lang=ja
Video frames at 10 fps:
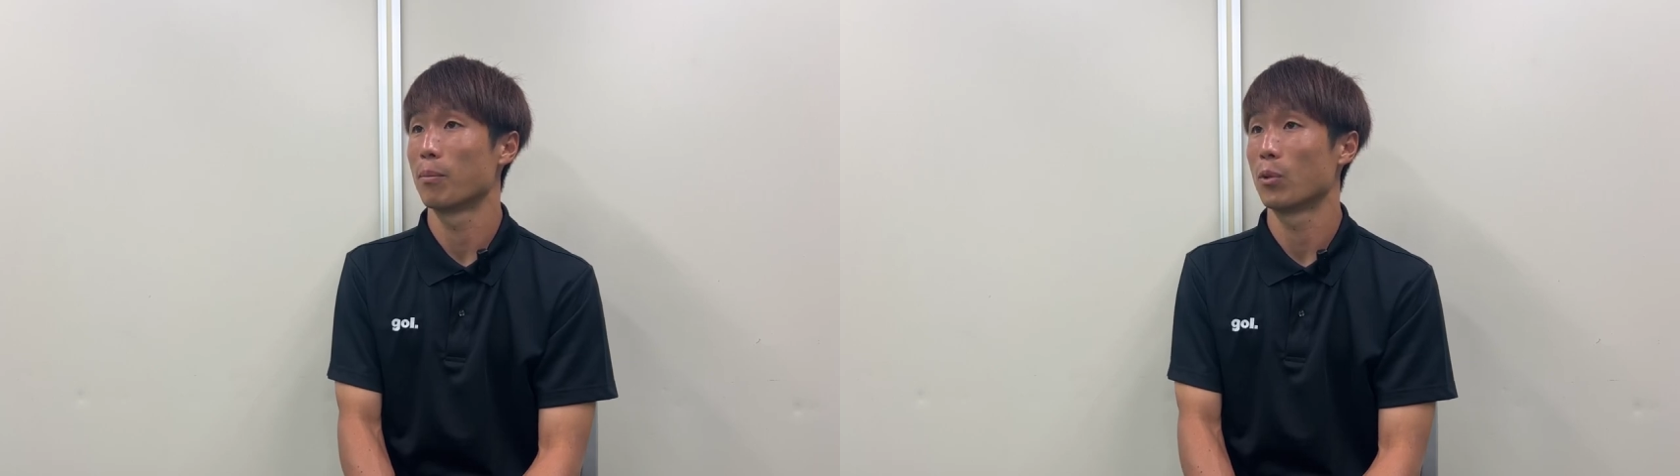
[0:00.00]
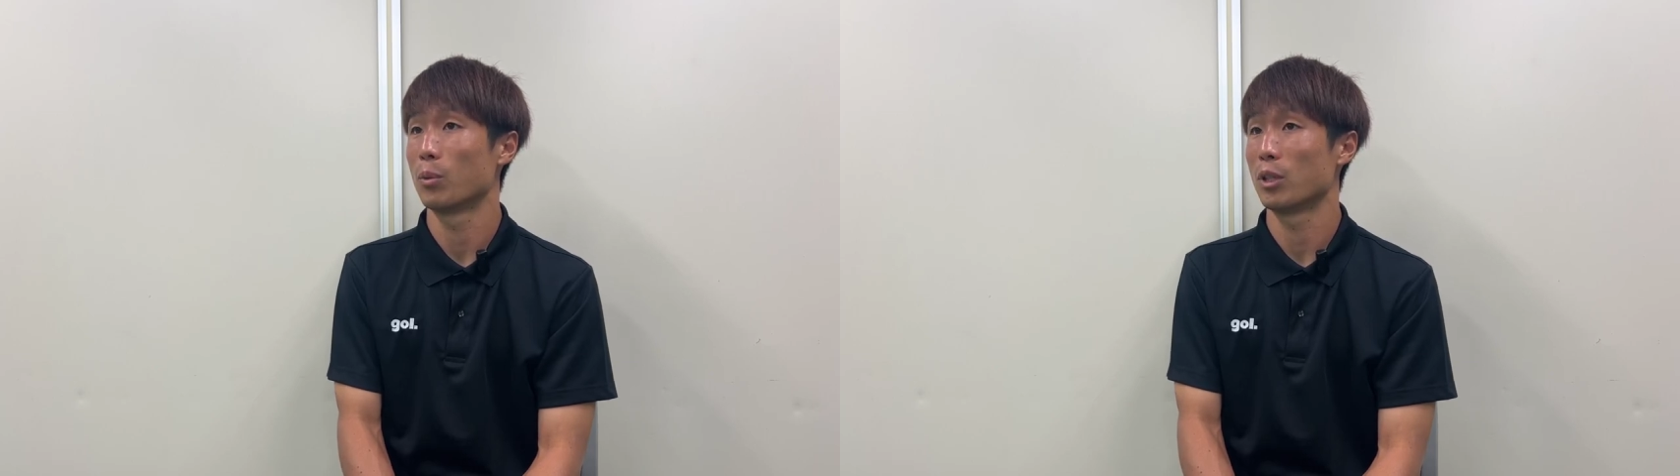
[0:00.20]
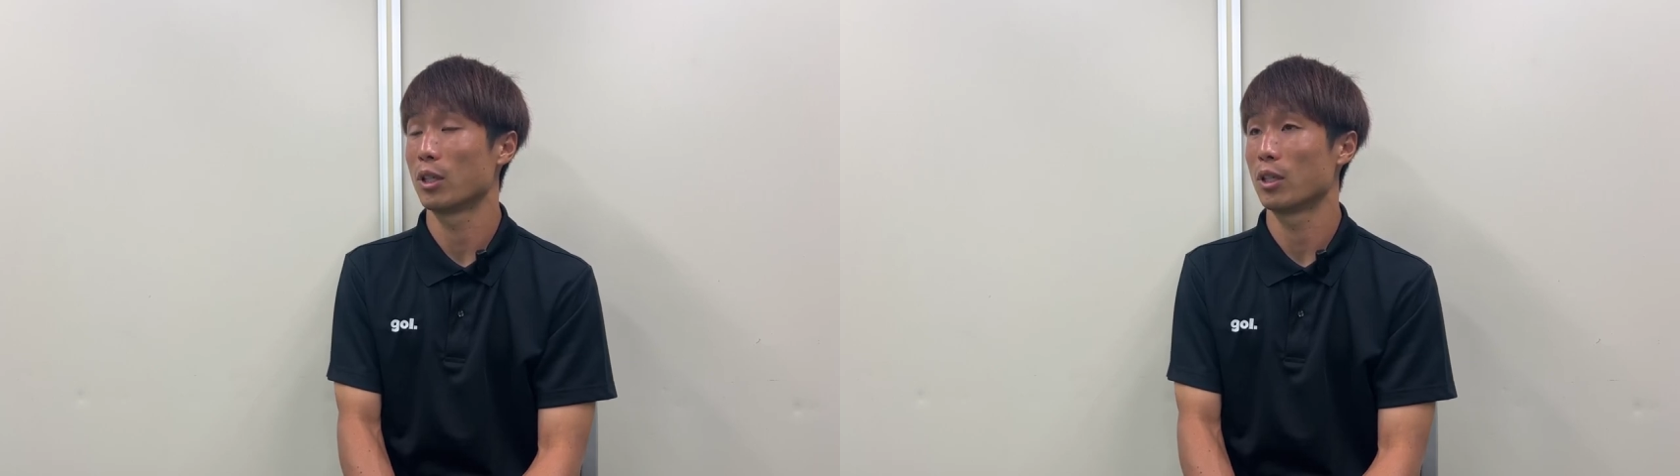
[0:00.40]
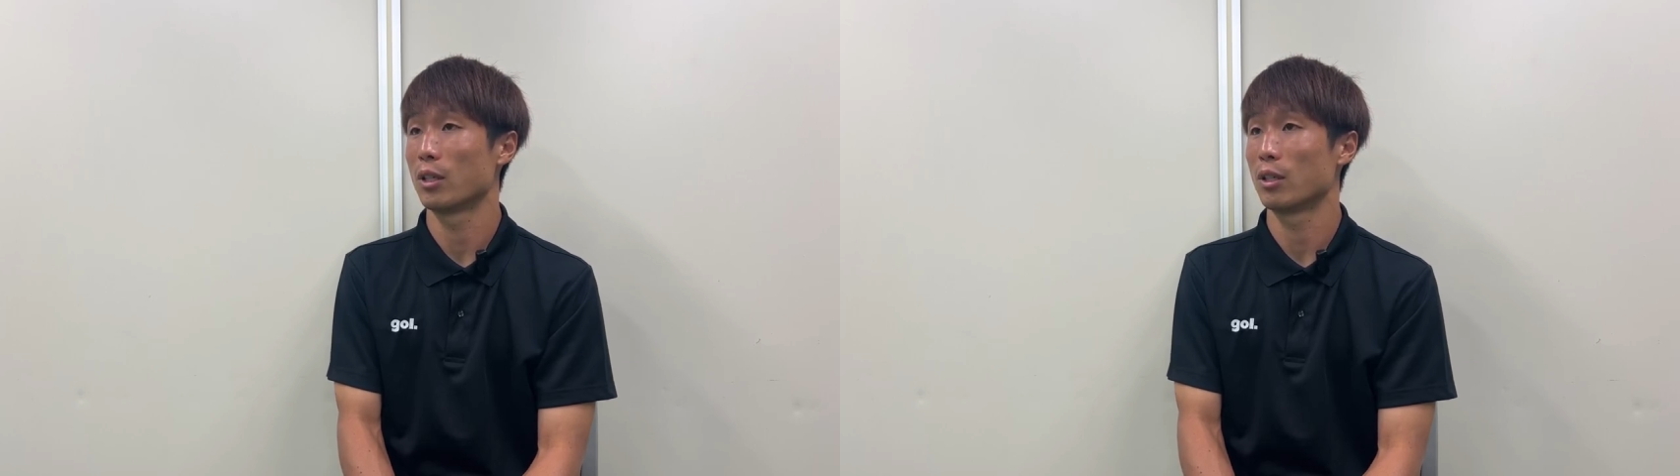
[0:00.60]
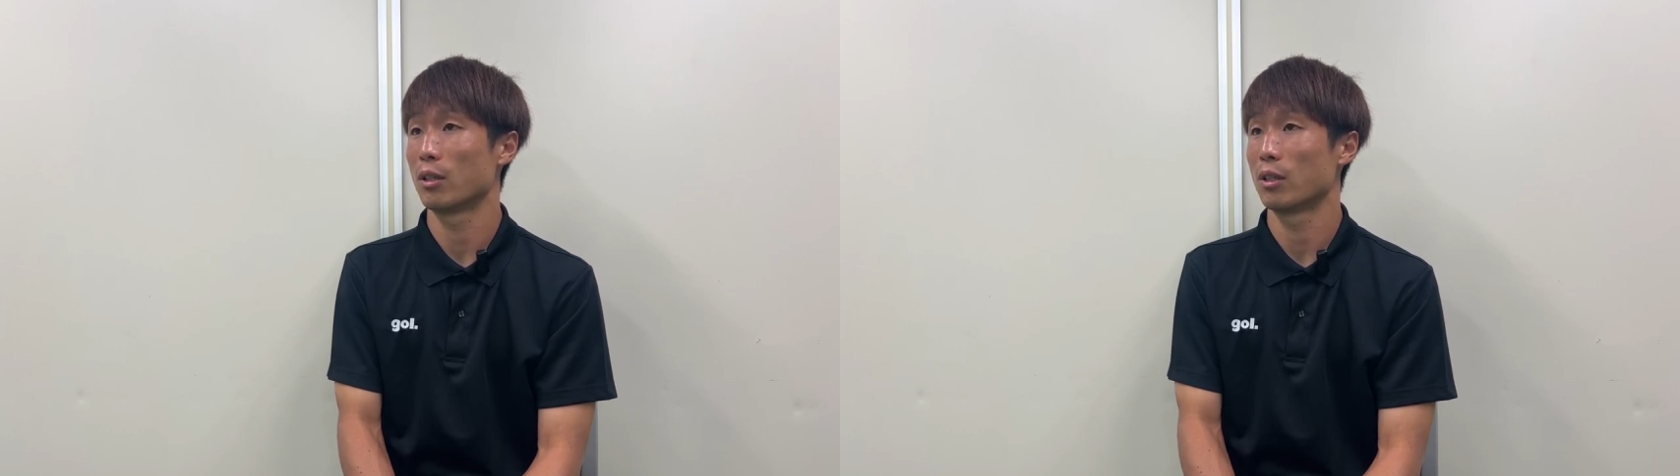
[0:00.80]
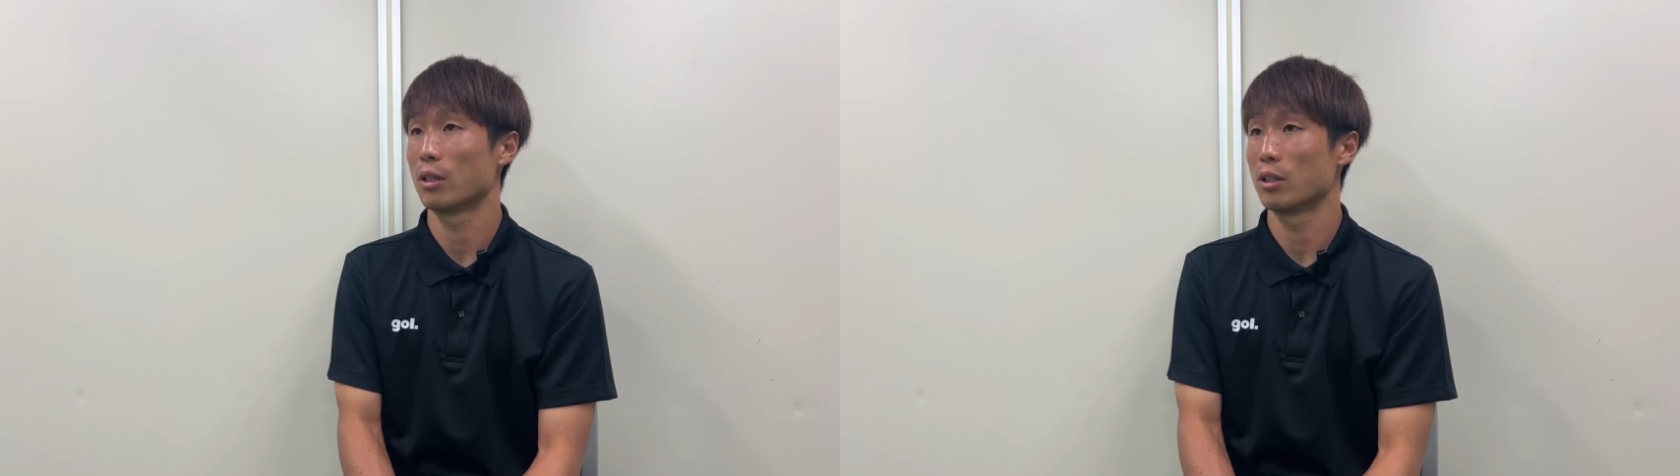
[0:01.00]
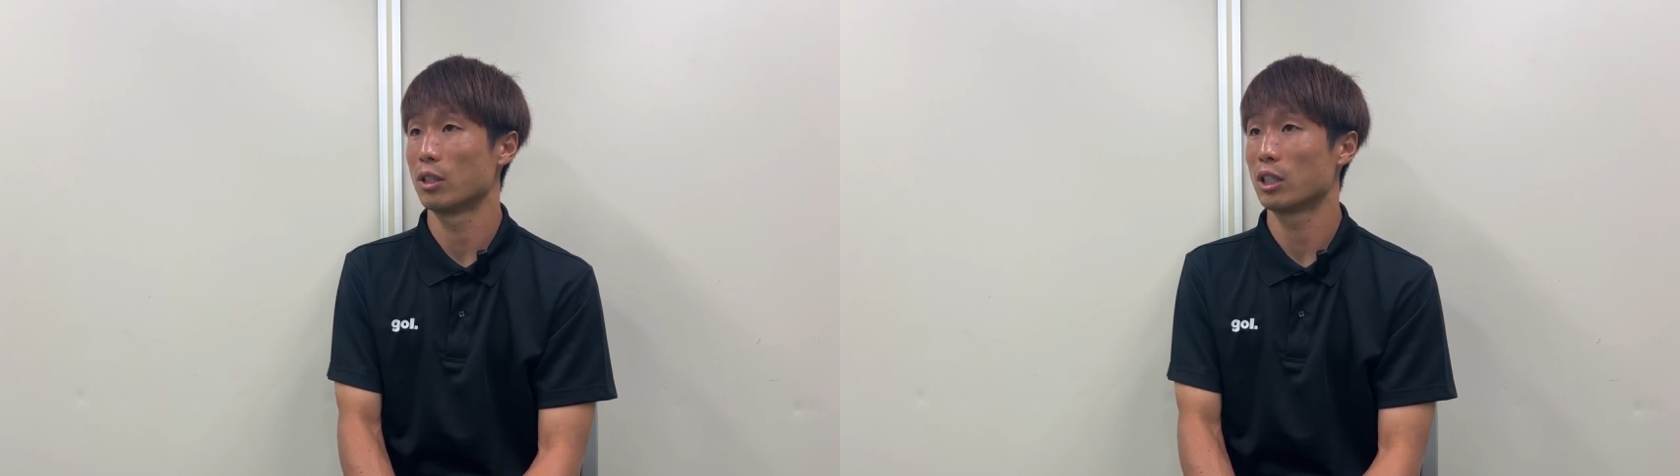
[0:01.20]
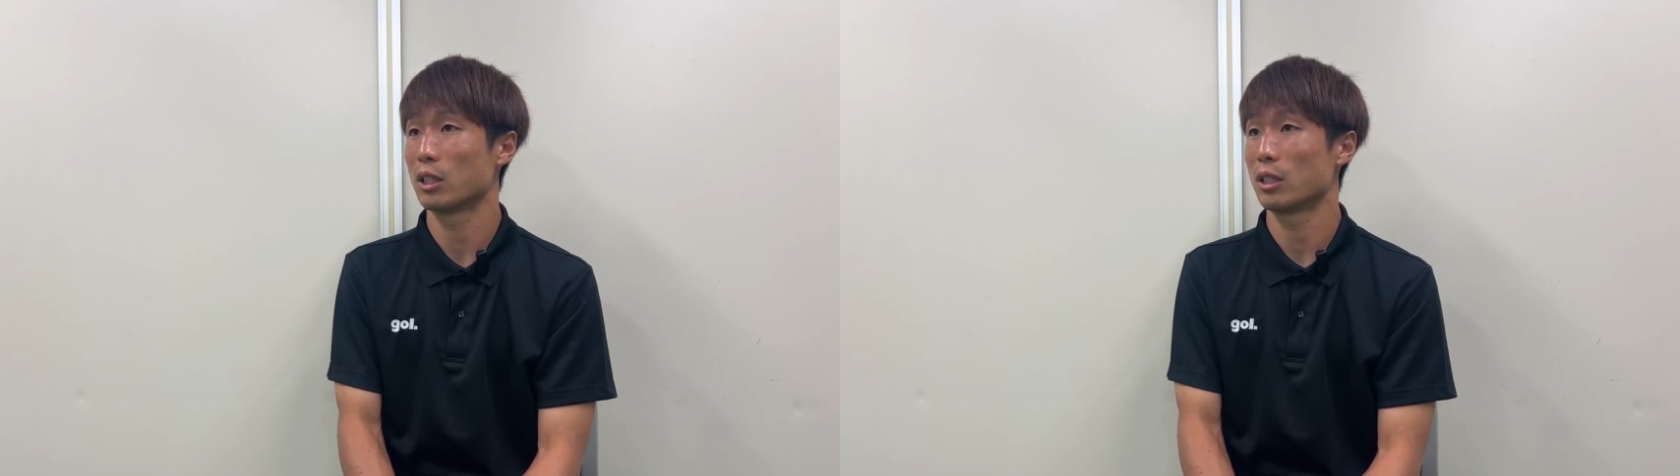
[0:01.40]
もうみんな
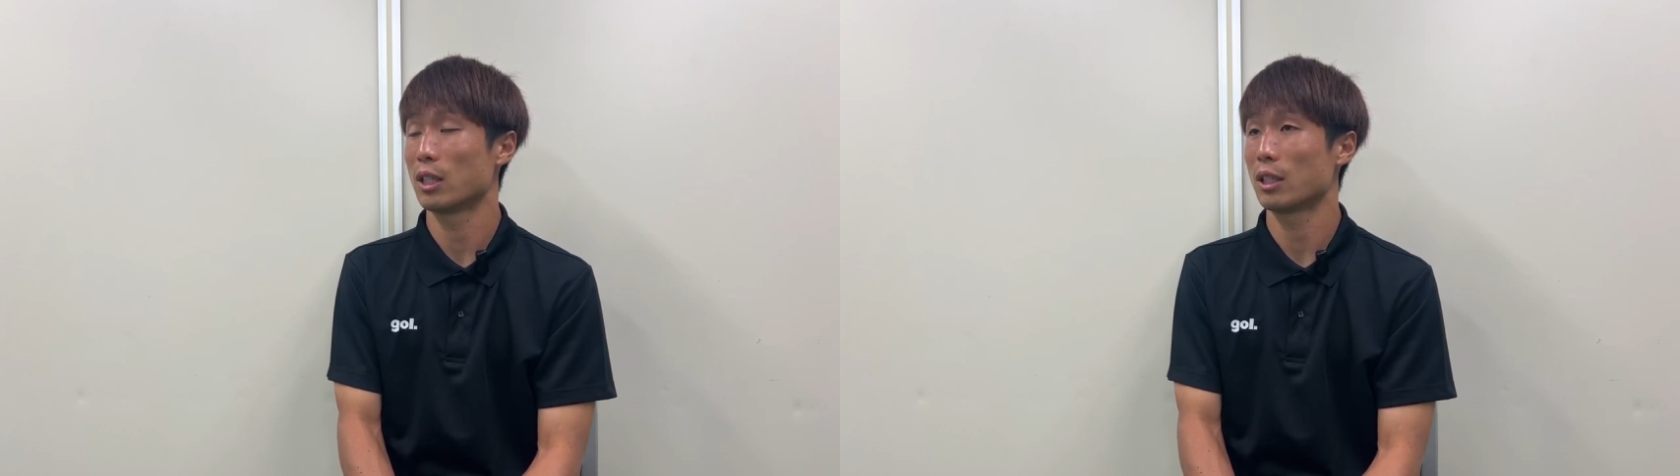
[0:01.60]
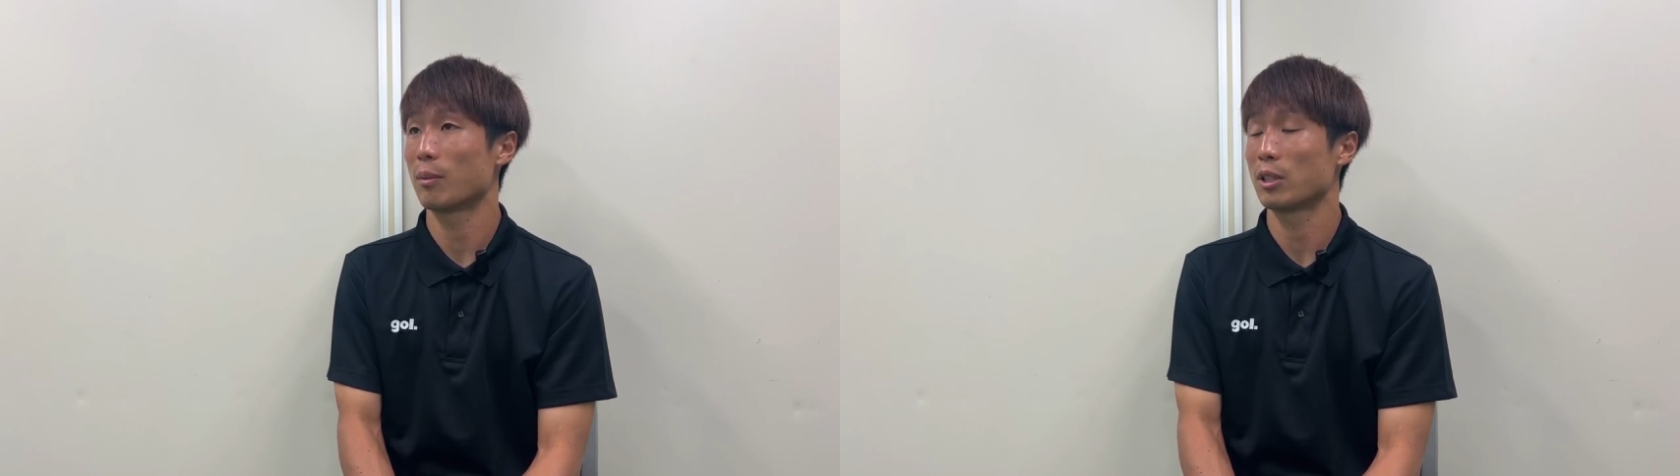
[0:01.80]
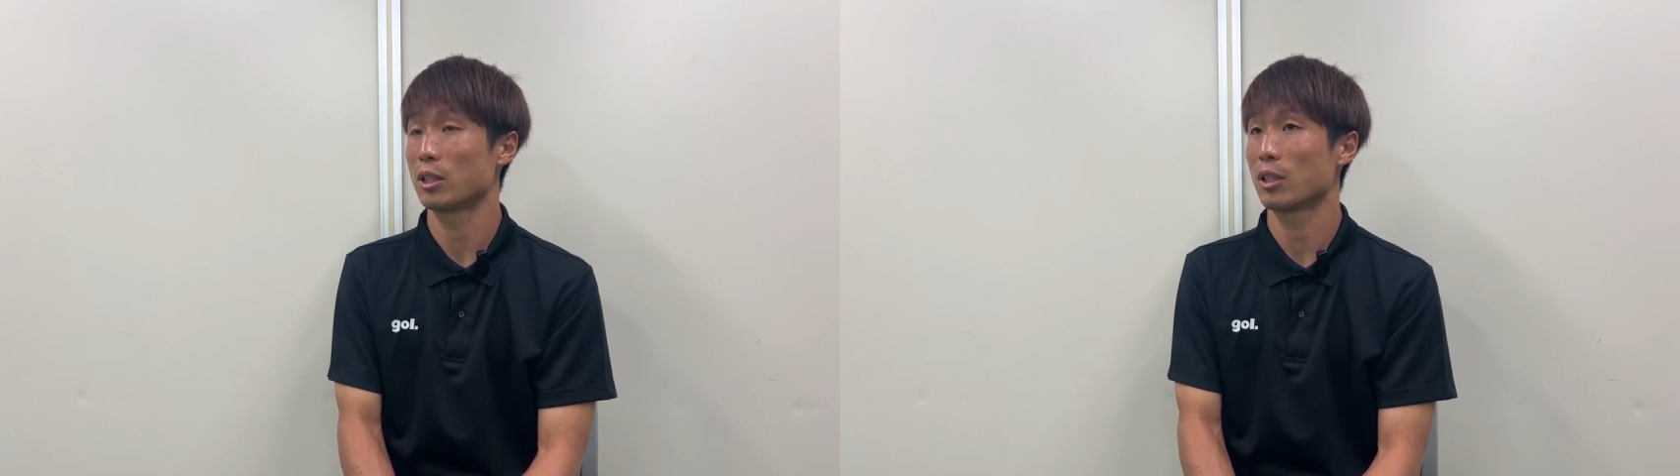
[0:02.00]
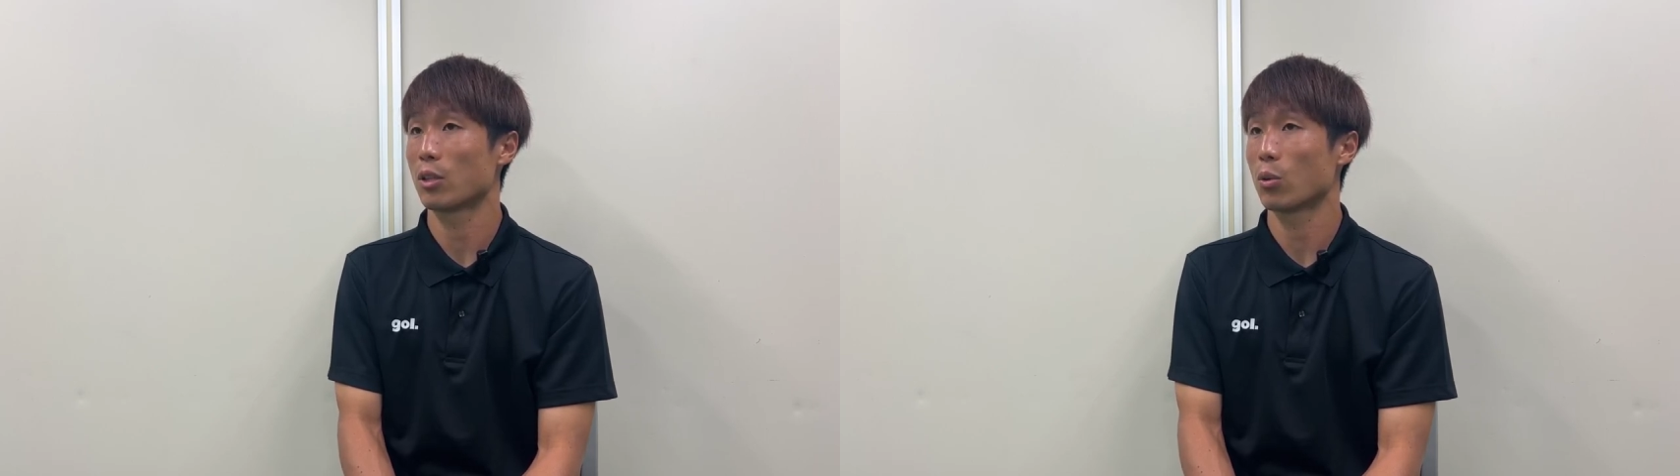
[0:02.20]
自信になってますし、